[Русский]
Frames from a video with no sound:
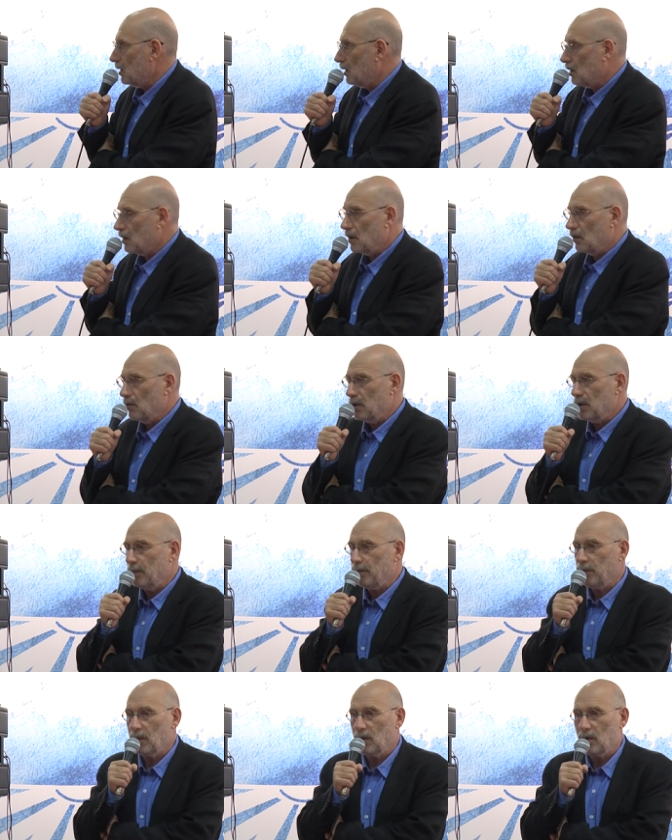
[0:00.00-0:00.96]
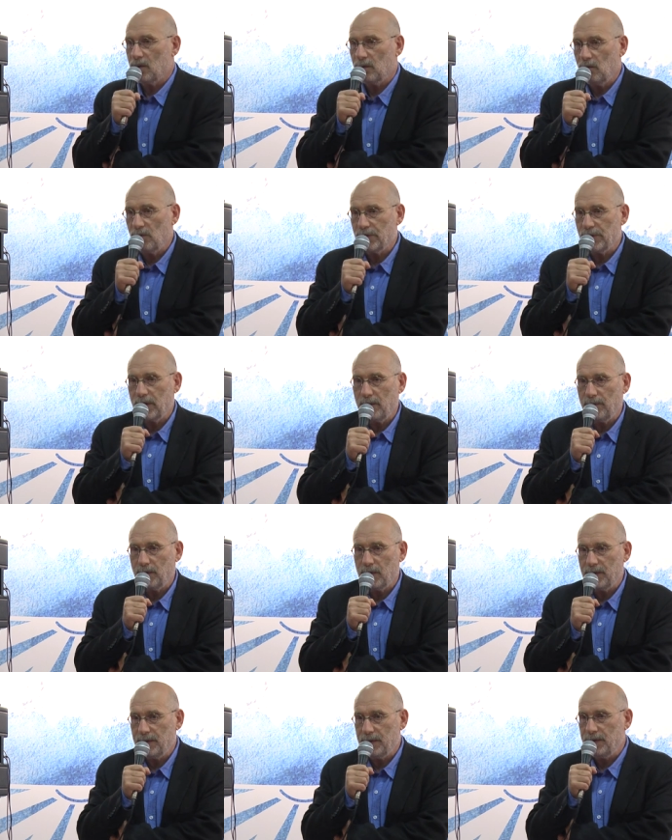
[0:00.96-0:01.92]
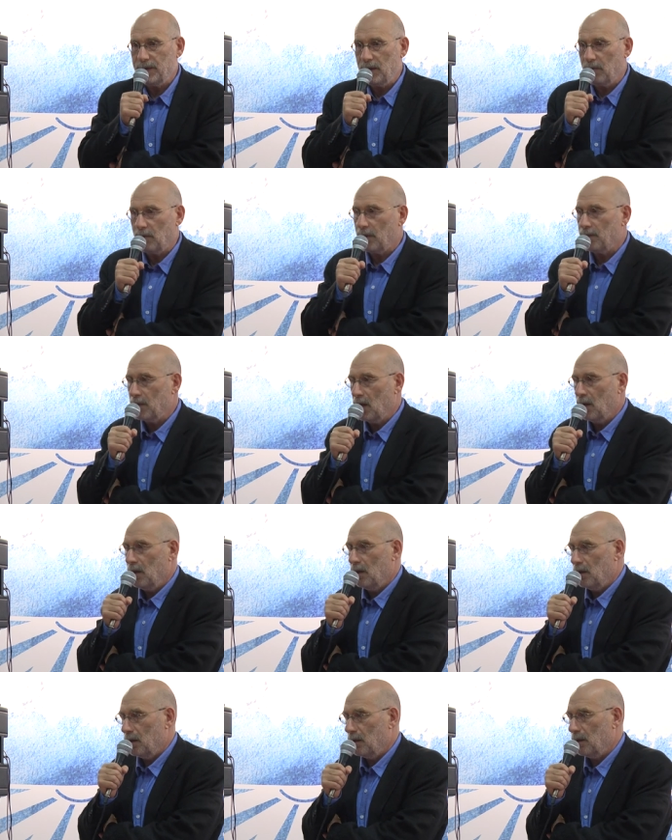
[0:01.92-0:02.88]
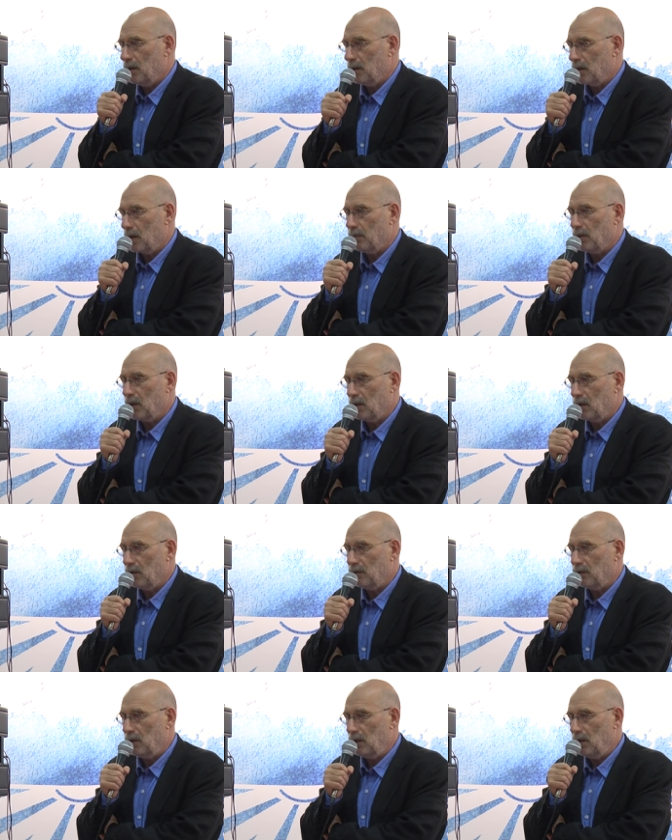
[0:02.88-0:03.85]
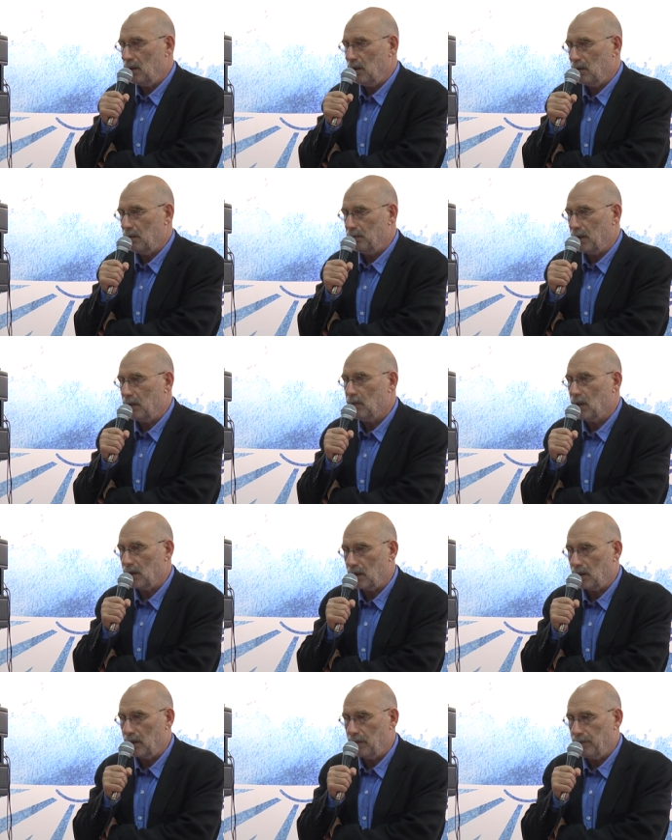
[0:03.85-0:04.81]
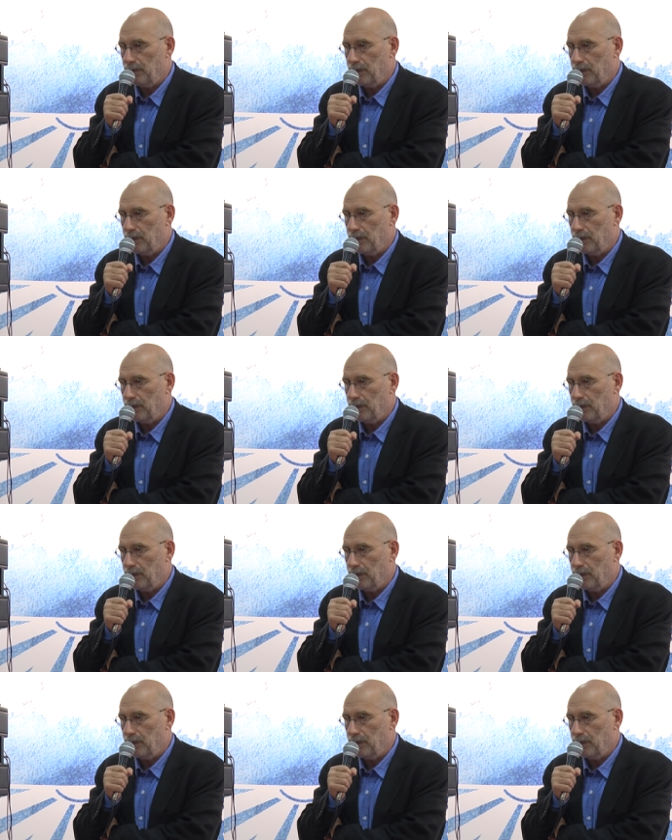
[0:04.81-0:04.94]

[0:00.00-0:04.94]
Это довольно сложная система э, капканов и приманок.